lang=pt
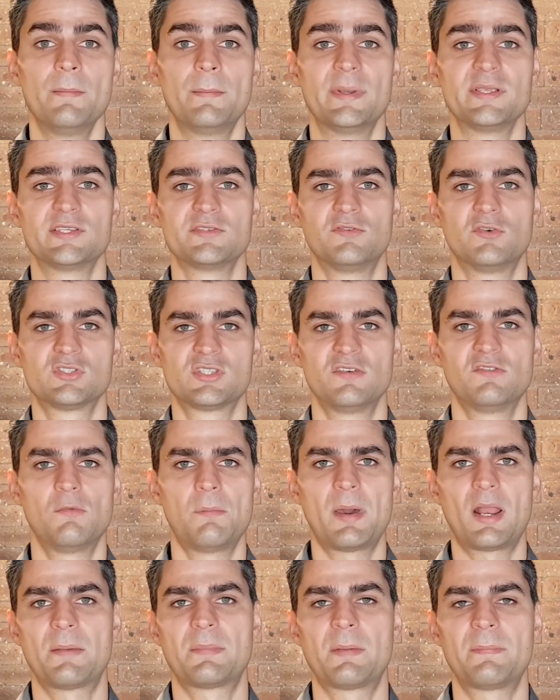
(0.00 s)
Mas se você
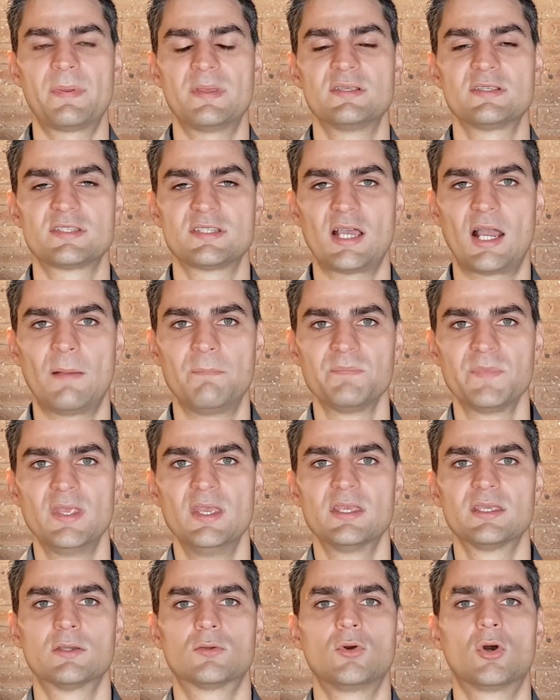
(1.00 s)
for parar para pensar
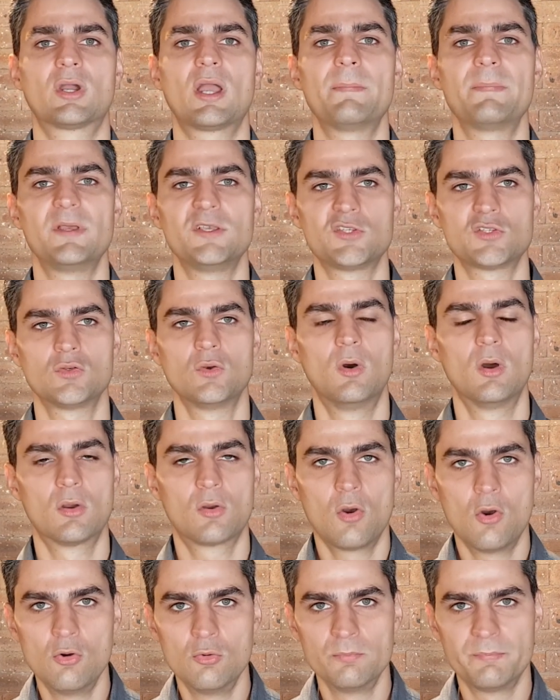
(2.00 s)
que qualquer pessoa
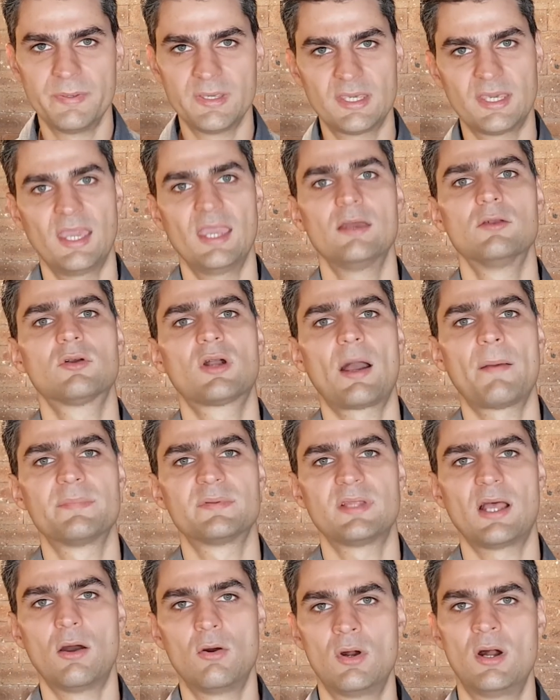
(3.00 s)
com um pequeno
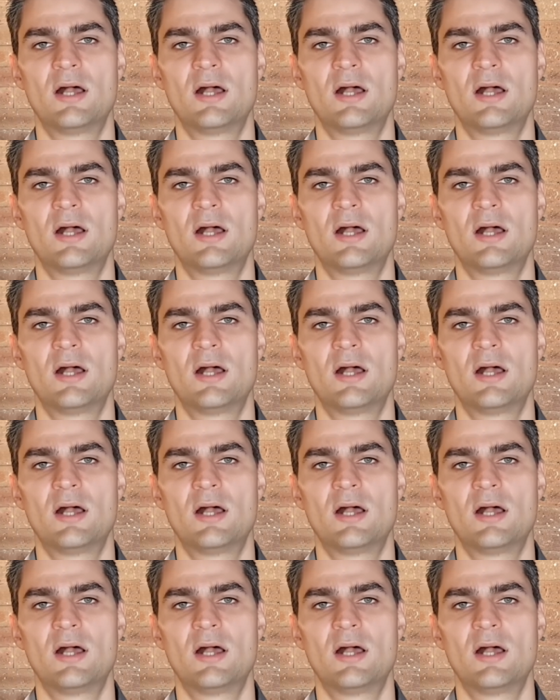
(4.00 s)
capital,